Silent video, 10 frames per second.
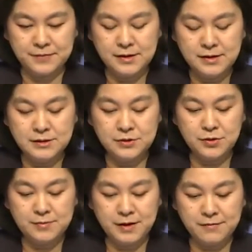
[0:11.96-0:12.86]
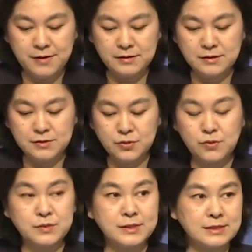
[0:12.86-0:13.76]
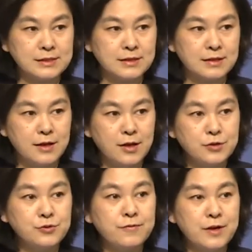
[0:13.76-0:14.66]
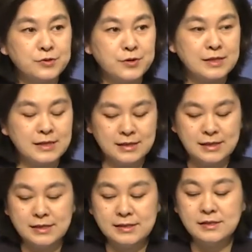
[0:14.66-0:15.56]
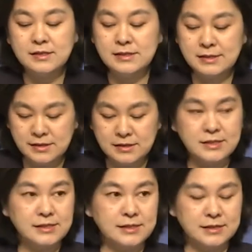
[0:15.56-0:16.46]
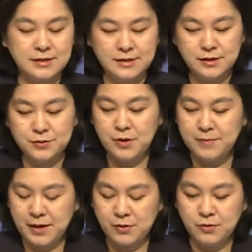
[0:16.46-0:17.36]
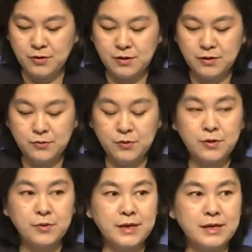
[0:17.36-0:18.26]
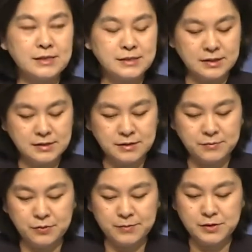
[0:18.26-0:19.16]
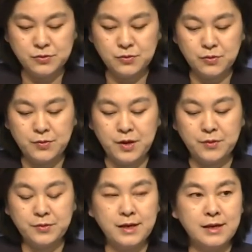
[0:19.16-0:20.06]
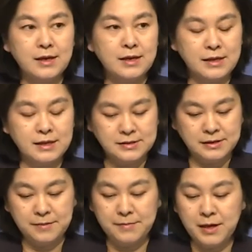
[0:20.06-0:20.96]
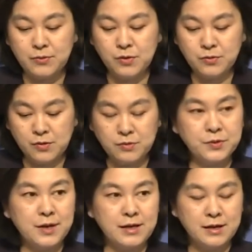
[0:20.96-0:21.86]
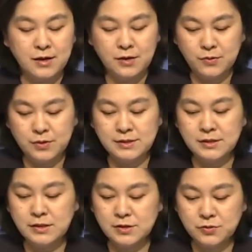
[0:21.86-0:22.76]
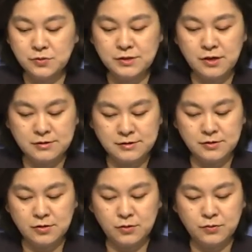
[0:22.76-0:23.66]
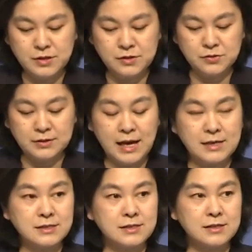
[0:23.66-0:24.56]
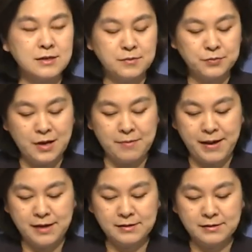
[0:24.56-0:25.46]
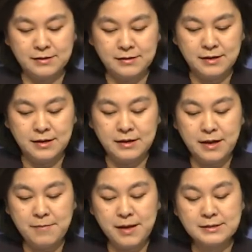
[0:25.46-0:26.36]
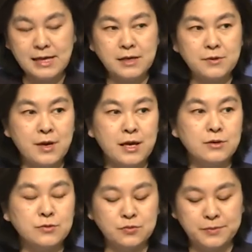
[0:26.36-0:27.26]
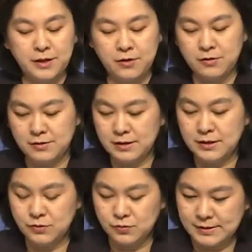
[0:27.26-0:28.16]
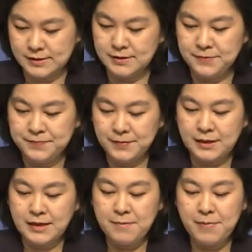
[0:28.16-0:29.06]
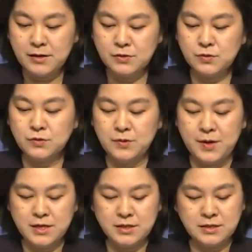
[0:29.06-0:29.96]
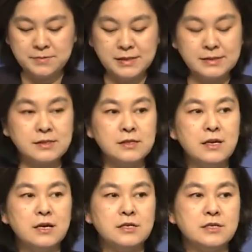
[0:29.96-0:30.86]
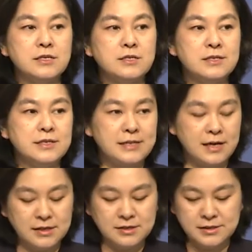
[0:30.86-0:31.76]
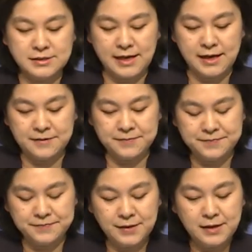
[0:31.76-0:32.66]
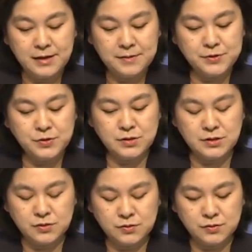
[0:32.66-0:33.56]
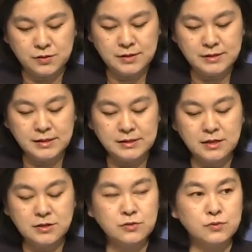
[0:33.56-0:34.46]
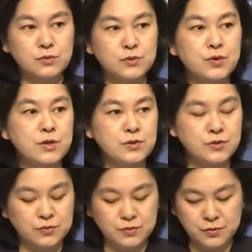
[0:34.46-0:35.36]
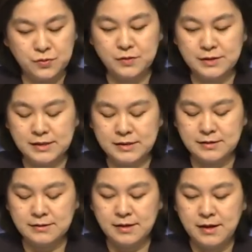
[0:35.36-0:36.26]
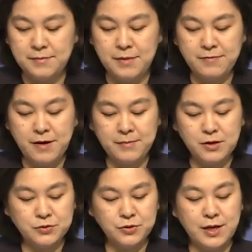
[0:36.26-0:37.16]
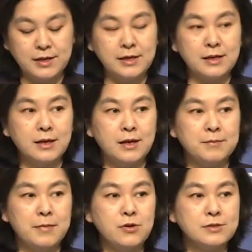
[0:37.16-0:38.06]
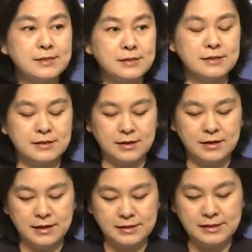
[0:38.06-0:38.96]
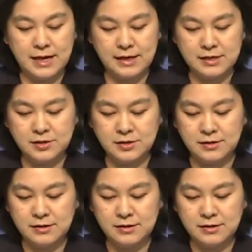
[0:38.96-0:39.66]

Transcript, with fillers: 针对美方的错误行径，中方决定自即日起对美国国会行政部门中国委员会以及美国国务院国际宗教自由无任所大使布朗巴克、联邦参议员卢比欧·克鲁兹。联邦众议员史密斯实施相应制裁。必须指出，新疆事务纯属中国内政，美方没有权利、没有资格横加干涉。